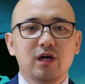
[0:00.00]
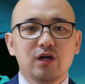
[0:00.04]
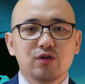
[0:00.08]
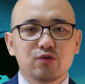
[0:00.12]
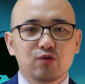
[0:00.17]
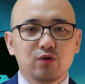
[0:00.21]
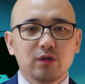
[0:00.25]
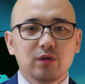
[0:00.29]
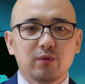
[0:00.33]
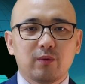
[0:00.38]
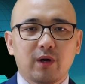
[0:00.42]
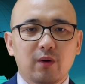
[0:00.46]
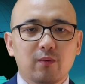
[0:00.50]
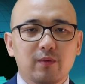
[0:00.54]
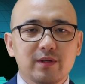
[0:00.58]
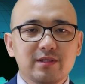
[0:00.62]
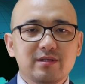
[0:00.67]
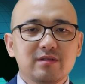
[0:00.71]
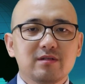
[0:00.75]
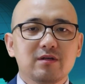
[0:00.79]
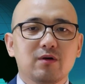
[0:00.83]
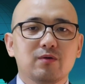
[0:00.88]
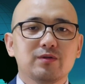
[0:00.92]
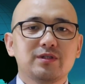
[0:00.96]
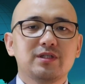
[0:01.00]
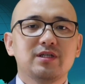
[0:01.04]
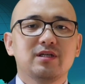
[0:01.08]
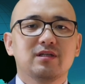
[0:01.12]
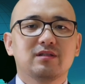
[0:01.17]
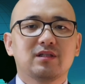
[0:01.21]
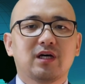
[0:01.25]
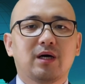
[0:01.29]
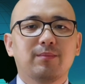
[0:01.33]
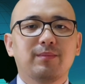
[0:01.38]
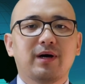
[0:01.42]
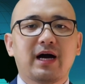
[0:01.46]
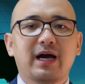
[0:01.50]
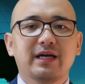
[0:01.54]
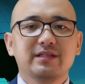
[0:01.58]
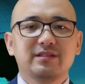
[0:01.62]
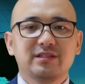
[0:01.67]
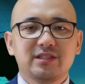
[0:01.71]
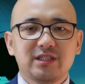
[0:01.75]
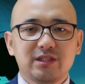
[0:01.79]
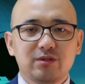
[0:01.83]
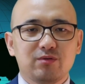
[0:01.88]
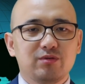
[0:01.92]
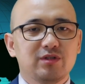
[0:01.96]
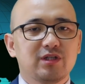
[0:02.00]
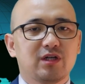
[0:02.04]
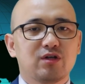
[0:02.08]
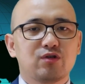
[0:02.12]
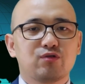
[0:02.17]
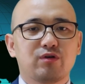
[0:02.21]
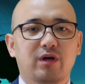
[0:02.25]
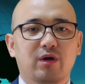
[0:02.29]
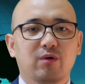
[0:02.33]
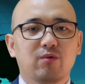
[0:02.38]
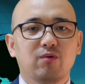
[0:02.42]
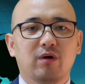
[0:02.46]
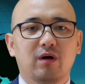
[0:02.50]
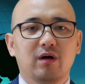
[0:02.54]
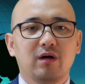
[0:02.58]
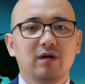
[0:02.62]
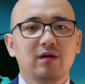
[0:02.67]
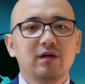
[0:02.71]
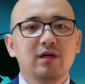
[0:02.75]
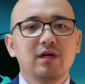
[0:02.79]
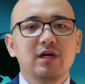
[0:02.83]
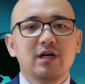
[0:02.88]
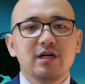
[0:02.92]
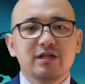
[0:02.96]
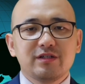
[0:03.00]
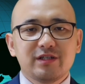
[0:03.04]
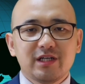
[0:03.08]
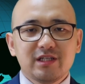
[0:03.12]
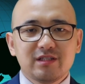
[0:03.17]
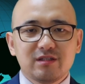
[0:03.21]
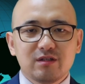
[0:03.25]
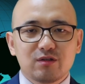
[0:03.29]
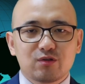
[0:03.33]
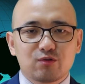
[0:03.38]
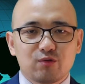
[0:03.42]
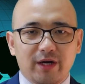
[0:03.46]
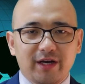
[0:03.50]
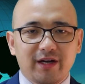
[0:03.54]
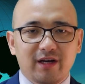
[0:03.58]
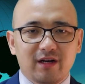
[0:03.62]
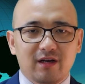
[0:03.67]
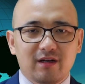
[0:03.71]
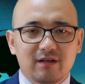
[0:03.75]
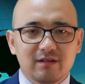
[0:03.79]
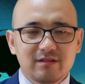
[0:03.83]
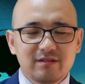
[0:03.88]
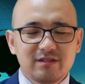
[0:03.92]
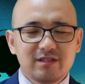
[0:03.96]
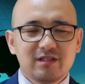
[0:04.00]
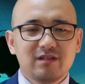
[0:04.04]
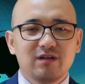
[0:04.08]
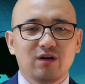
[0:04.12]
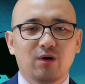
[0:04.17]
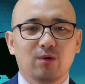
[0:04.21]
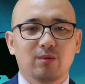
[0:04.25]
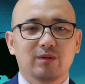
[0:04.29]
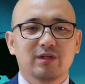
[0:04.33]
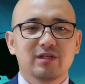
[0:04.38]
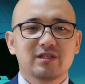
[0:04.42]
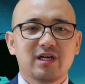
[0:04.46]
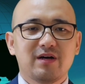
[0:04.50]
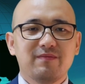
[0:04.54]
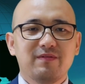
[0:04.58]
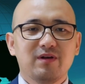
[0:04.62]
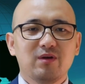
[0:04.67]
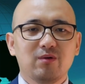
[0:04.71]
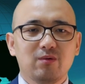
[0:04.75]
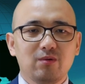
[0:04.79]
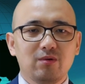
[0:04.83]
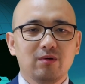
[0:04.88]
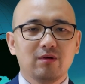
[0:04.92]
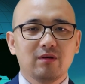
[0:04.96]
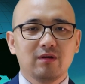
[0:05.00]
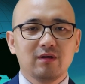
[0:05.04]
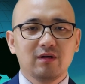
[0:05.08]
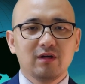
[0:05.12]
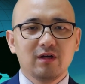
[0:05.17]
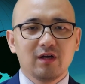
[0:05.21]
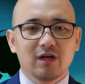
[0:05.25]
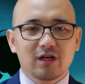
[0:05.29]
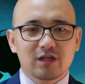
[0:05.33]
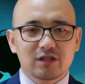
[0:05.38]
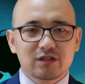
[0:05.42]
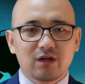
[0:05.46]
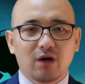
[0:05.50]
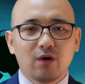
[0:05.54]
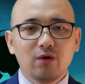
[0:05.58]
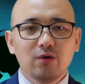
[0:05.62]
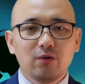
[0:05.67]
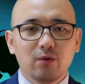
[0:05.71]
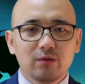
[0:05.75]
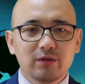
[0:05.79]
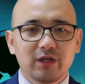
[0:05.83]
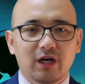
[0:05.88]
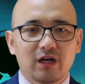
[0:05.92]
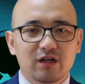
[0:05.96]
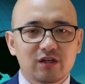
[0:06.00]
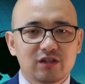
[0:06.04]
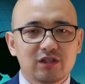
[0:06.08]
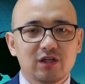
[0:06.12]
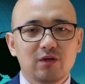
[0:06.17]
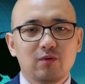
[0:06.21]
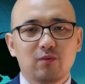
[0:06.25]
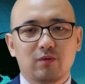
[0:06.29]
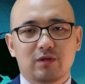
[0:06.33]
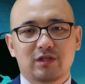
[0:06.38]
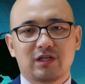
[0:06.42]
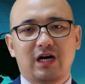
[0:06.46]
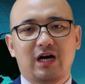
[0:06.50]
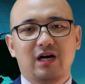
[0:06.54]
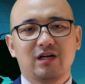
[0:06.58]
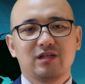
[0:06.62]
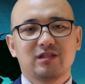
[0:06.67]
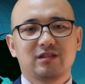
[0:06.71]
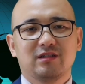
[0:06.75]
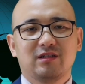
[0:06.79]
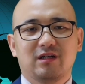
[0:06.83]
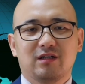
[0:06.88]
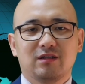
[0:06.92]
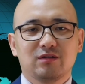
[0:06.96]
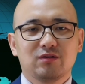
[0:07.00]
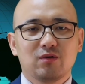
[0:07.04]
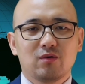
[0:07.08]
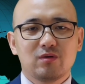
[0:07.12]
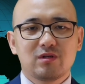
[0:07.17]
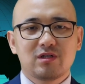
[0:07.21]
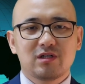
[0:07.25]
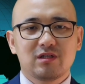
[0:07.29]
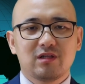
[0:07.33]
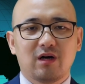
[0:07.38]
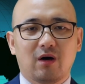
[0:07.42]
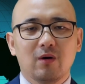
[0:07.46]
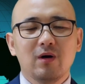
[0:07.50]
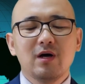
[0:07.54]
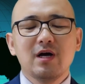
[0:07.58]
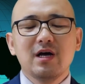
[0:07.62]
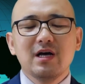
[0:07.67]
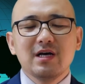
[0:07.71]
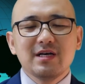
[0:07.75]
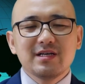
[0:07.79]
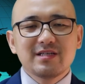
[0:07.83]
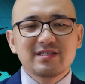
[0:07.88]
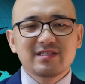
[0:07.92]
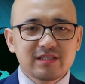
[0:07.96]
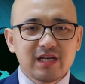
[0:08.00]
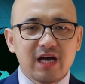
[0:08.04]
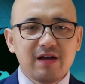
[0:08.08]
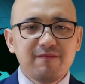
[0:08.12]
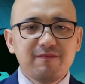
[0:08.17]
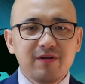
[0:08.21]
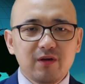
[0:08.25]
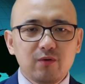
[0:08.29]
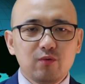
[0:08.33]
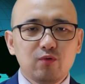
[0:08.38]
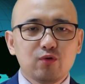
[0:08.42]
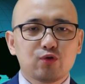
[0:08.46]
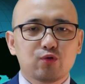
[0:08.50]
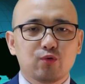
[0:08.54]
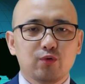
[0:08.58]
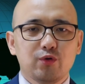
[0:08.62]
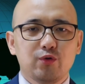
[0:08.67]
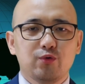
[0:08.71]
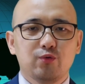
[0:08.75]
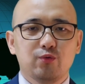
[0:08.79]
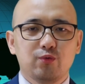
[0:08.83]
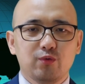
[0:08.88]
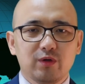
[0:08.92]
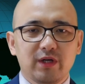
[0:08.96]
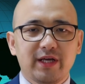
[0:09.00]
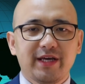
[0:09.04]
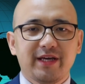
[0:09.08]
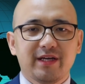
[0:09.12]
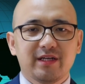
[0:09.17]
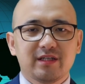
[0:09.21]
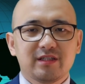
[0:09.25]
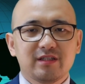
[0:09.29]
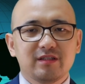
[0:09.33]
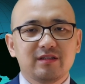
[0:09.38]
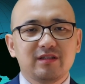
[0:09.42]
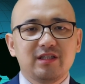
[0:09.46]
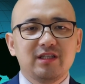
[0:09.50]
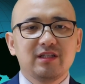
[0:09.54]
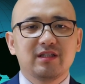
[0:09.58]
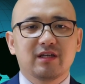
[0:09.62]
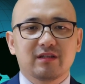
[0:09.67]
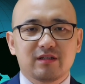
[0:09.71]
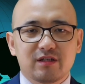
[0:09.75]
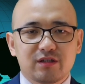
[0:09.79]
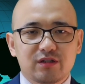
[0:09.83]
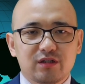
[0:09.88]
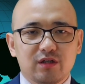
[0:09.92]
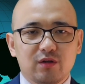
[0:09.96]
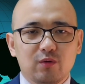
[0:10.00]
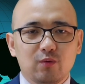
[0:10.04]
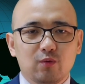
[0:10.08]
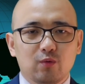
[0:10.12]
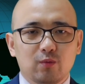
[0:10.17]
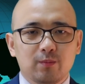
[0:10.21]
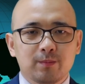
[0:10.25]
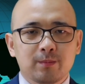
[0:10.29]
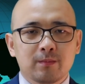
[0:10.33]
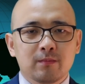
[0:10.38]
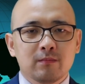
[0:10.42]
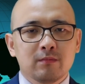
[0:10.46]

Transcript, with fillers: 除了玩文字游戏，他们还继续想甩锅，这次甩给了进口的三文鱼。稍有点生物常识的人都知道，三文鱼属于鱼类，是低等的生物。